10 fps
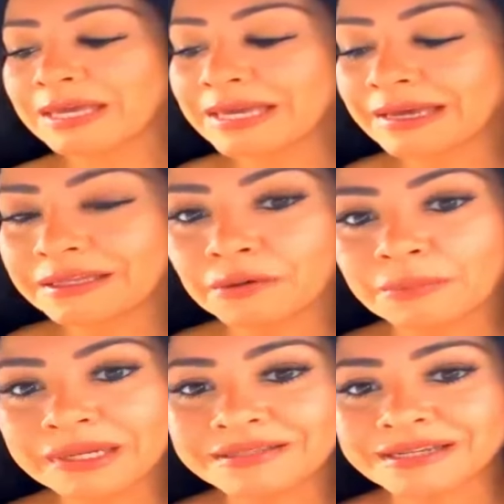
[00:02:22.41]
Y ahí te va
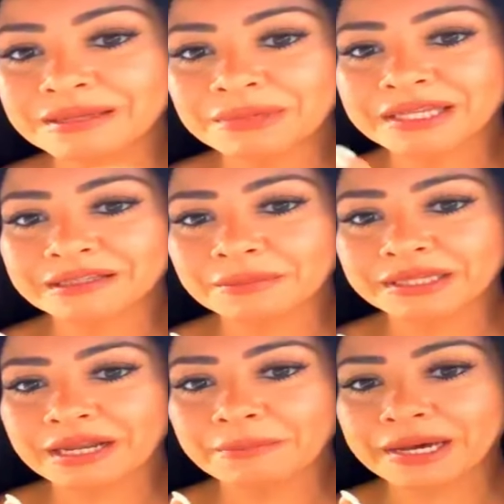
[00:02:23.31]
a aparecer
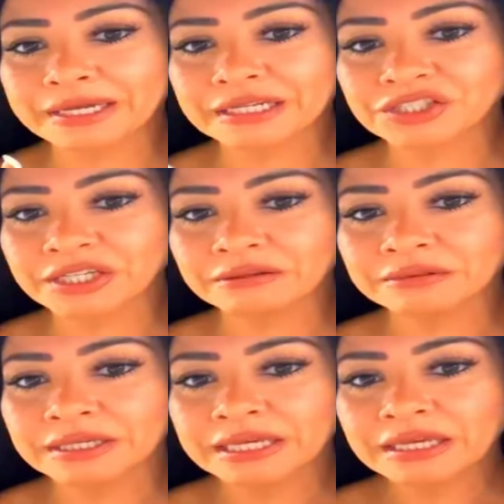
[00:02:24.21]
inmediatamente la página. ¡Ching!